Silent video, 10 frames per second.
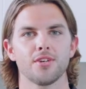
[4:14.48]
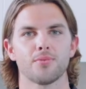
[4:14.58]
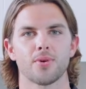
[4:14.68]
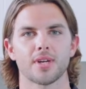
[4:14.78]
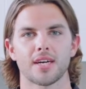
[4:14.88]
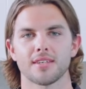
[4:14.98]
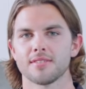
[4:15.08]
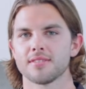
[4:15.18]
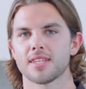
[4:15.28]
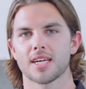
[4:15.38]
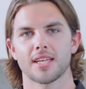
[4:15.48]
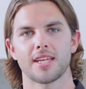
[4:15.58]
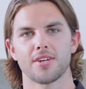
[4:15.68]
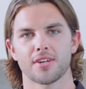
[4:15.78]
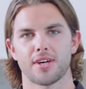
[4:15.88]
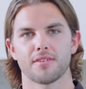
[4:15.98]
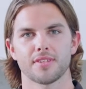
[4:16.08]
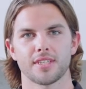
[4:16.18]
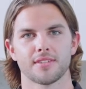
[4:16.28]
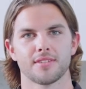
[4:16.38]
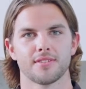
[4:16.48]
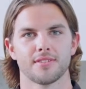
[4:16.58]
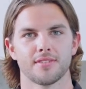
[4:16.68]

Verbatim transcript: 커피도 더 깨끗해지는 것이 당연하죠.